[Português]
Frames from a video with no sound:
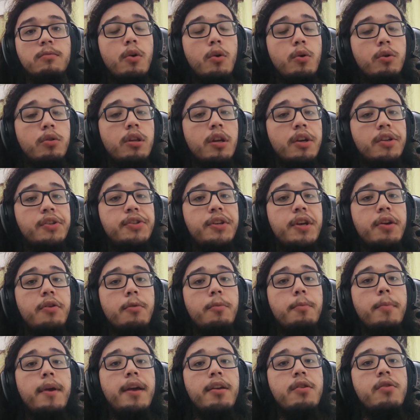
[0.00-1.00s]
O terceiro
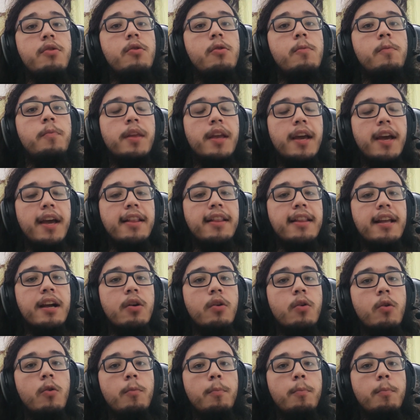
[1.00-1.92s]
meio é estar tá